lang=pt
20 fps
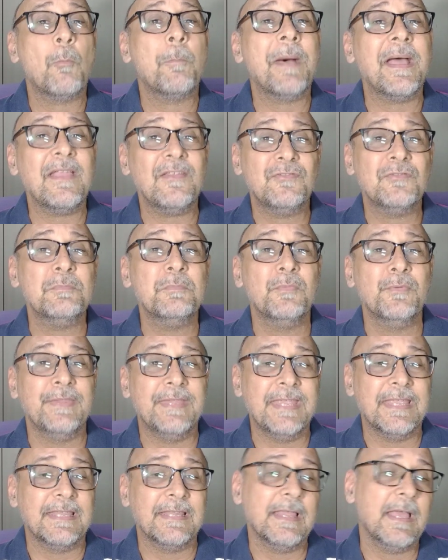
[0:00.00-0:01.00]
O Bayern de
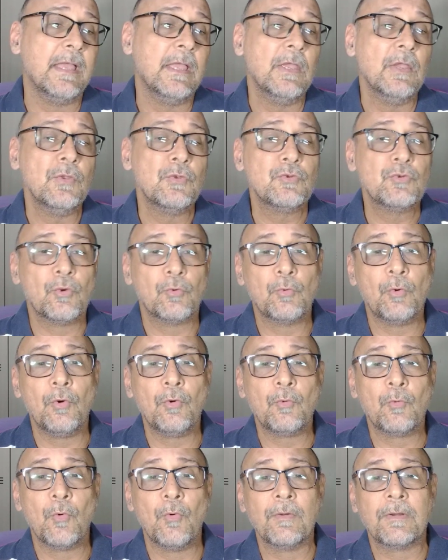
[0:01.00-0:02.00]
Munique, né?
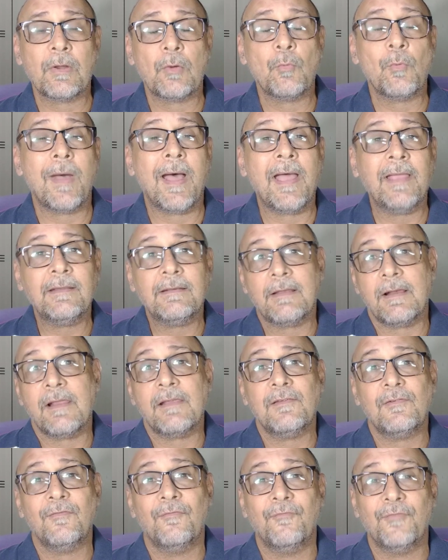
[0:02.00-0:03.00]
Jogou contra o
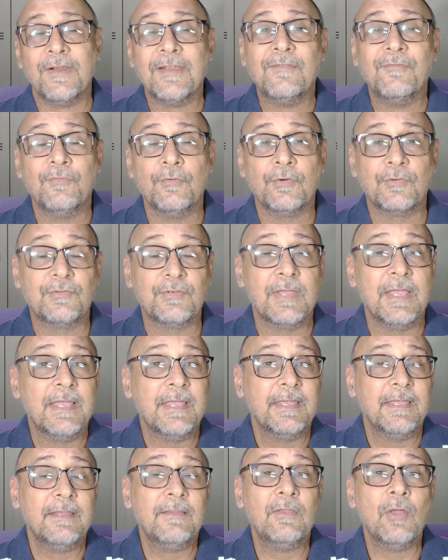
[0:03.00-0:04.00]
Eintracht Frankfurt
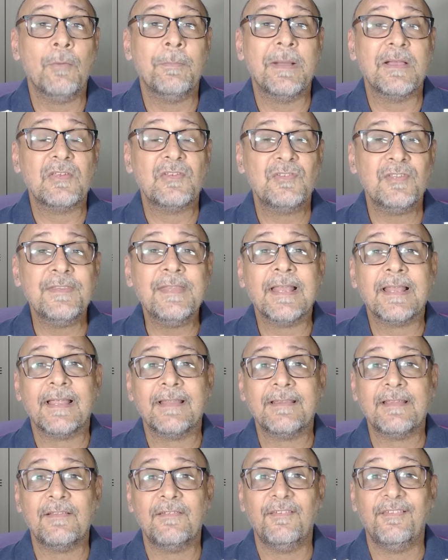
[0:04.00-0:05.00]
e deu uma
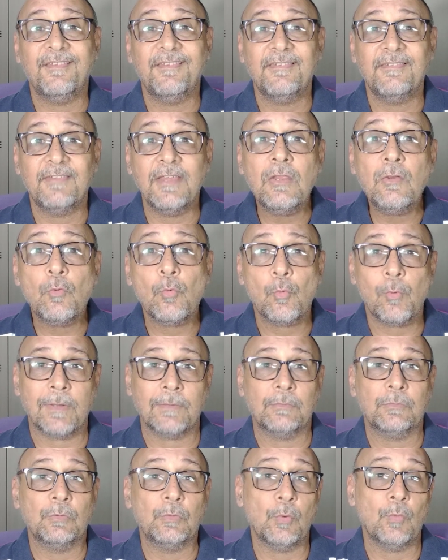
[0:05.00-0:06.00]
chinelada de 5
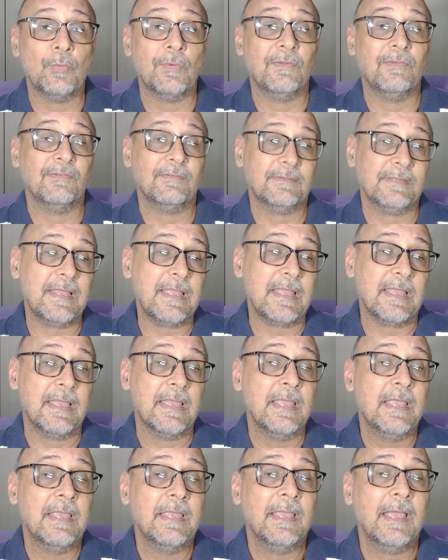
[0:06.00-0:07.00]
a 2,
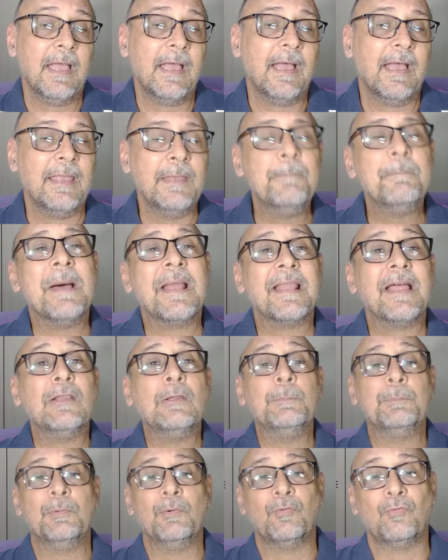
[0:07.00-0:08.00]
né? Ah,
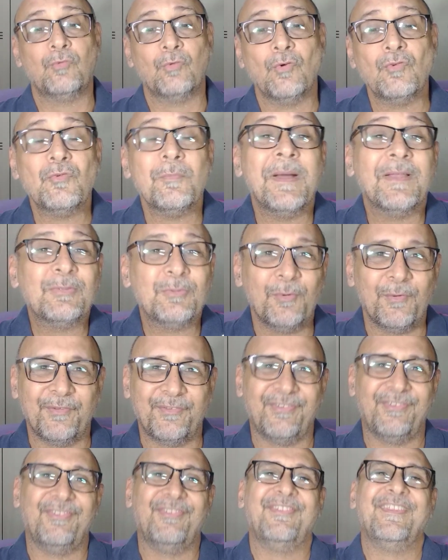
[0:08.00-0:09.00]
embalado por som de uma
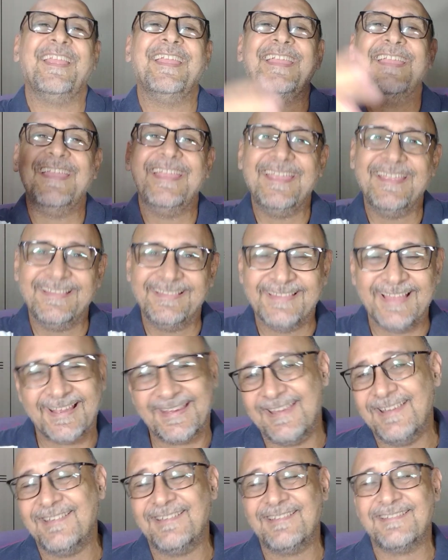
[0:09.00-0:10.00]

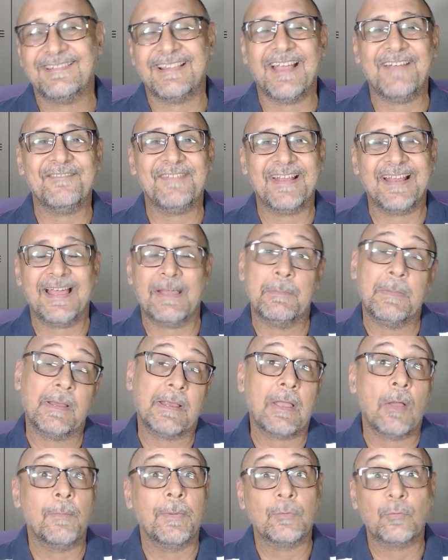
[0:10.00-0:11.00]
torcida que estava lá,
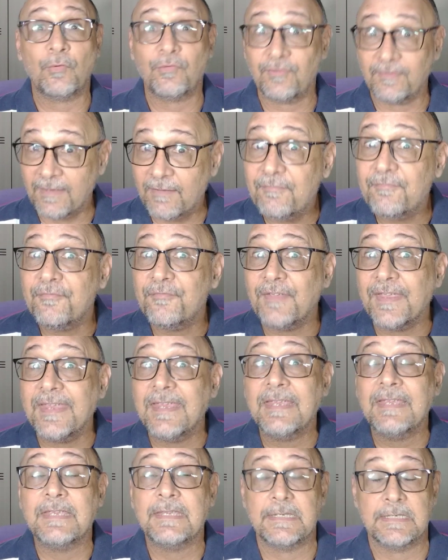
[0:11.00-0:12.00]
mas calma, torcida
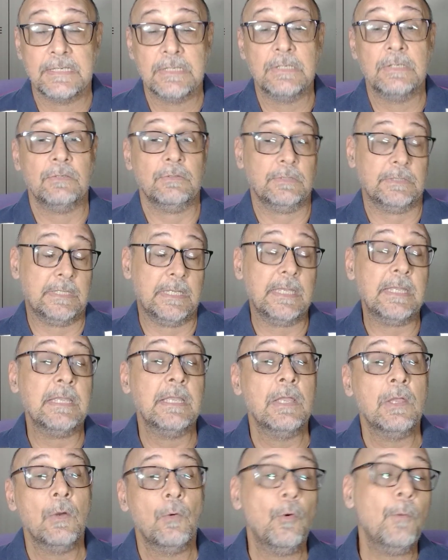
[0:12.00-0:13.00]
fake
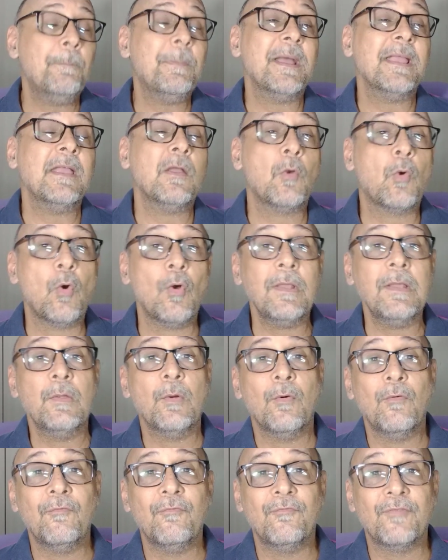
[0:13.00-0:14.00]
ok? O Bayern
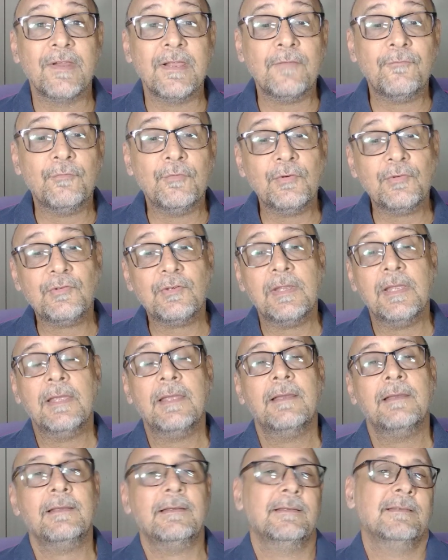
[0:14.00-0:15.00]
goleou o Frankfurt,
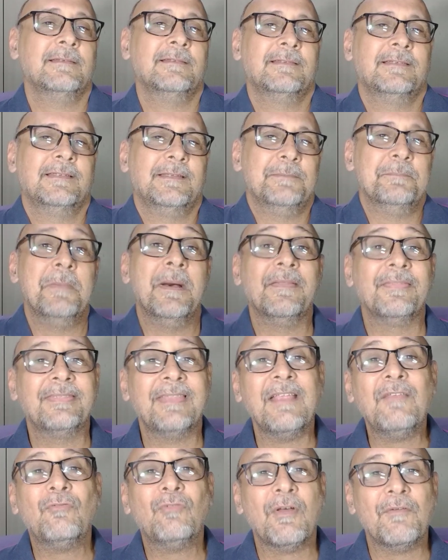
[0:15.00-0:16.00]
é,
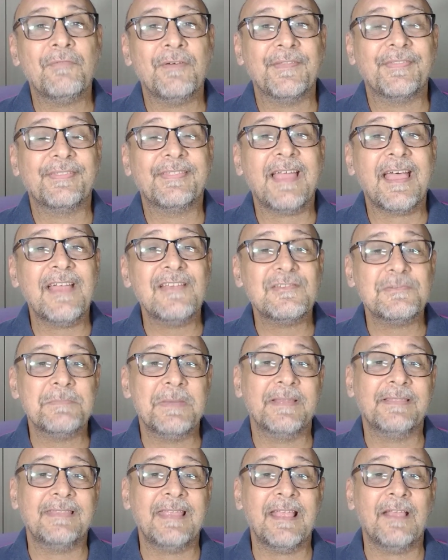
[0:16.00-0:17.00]
mantém sua vantagem,
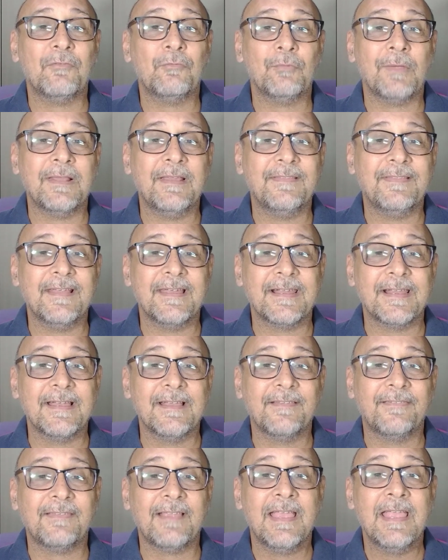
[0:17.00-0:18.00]
mantém a sua
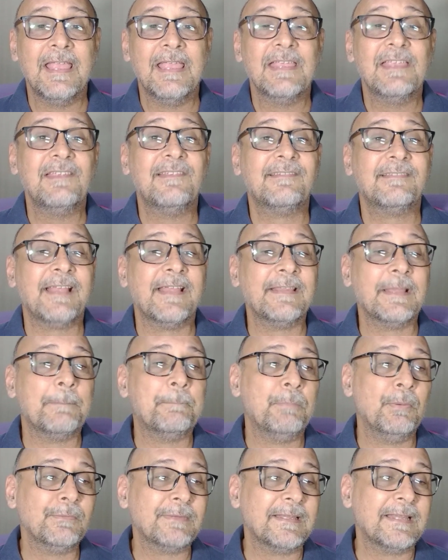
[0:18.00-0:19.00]
liderança, está na
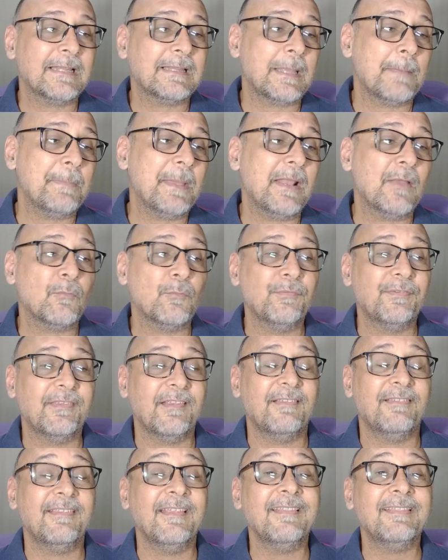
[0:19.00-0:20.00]
ponta da tabela com
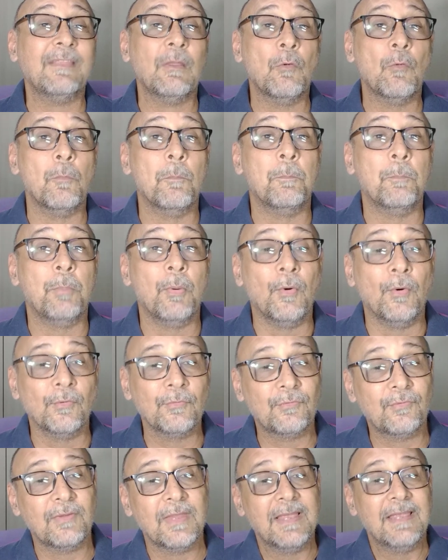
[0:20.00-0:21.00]
61
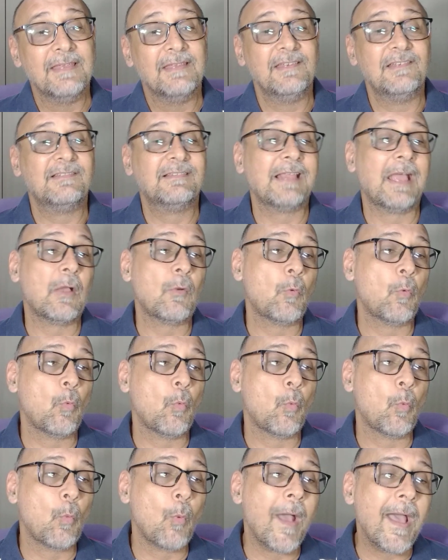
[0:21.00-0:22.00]
pontos, está
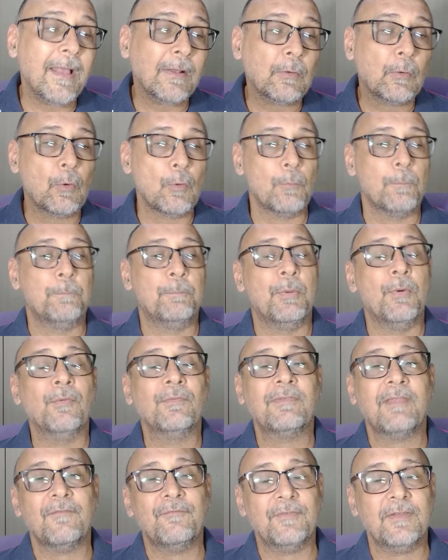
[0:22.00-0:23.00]
4
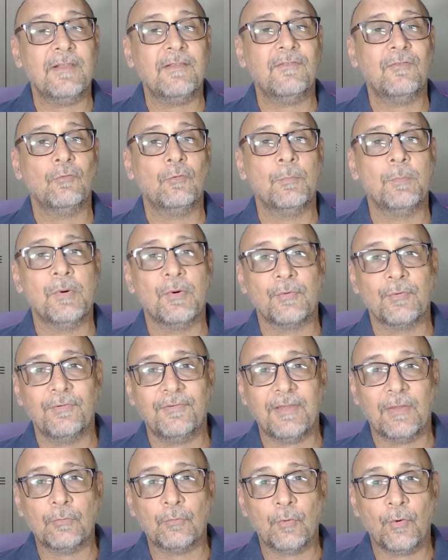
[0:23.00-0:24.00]
pontos à frente do
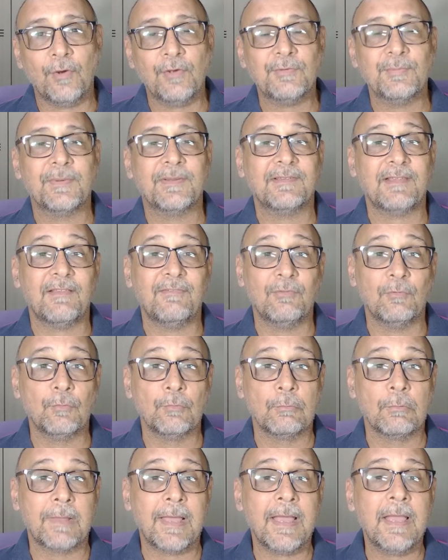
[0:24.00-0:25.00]
Borussia Dortmund, que está em
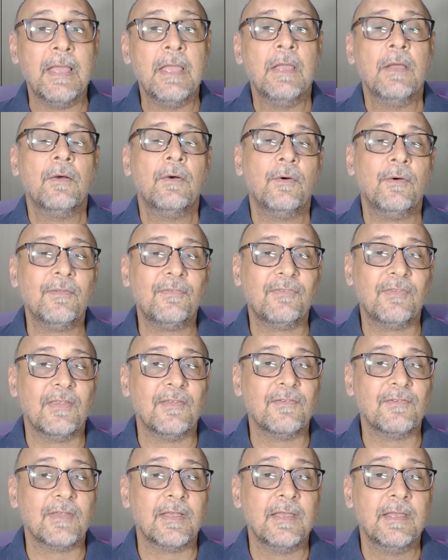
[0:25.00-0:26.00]
segundo lugar, ou
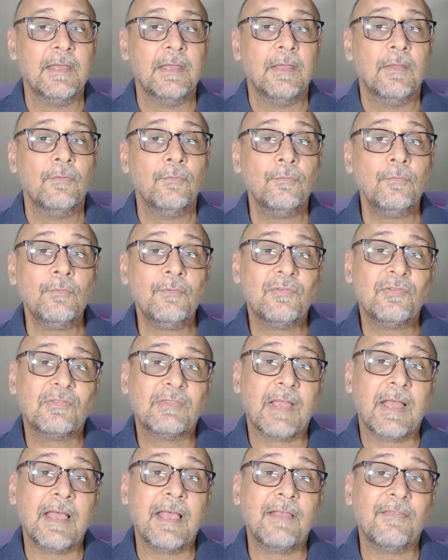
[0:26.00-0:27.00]
seja, não
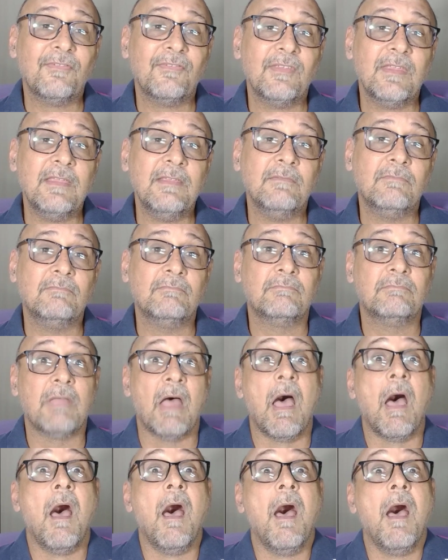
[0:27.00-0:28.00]
está assim
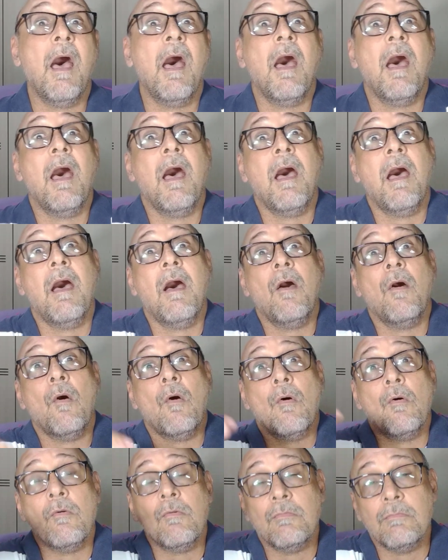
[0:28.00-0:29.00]

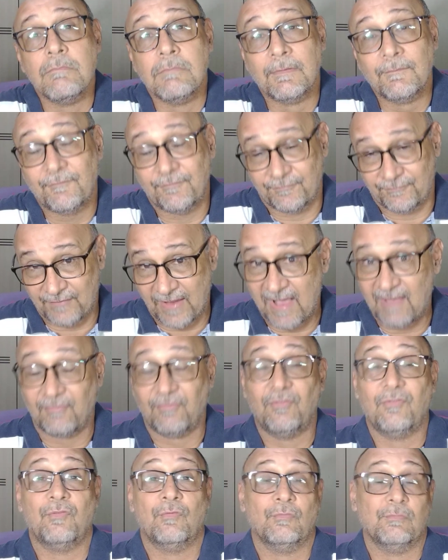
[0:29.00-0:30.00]
tão
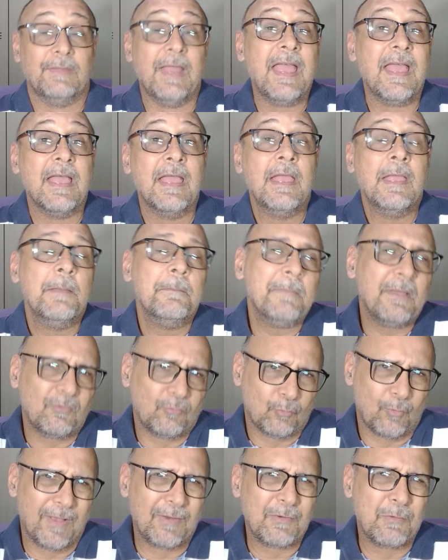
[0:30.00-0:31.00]
fácil, né?
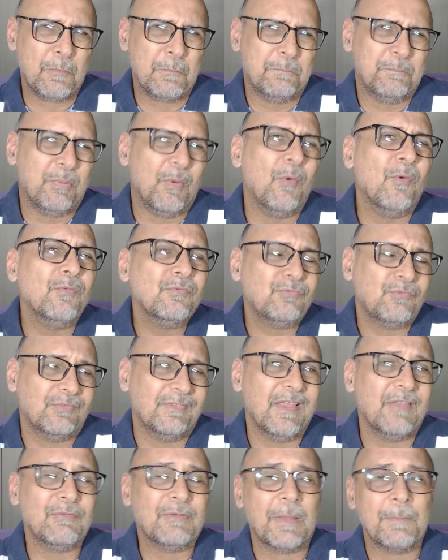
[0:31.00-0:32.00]
Mas quatro
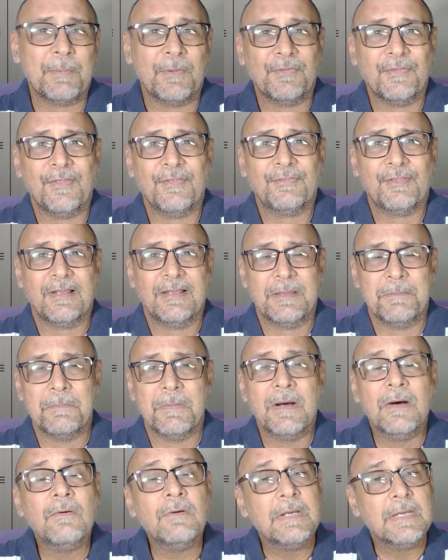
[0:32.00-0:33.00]
pontos né, no campeonato
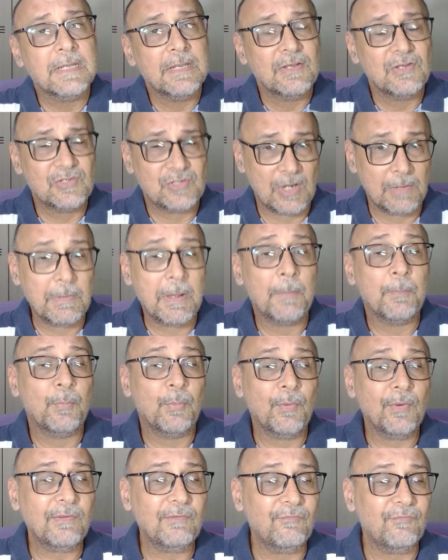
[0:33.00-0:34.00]
alemão já é uma
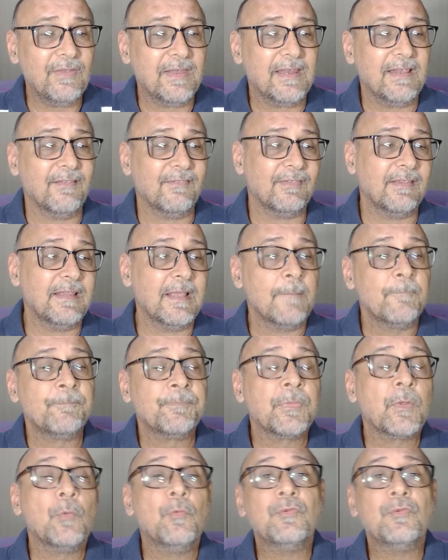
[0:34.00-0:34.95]
boa diferença, né?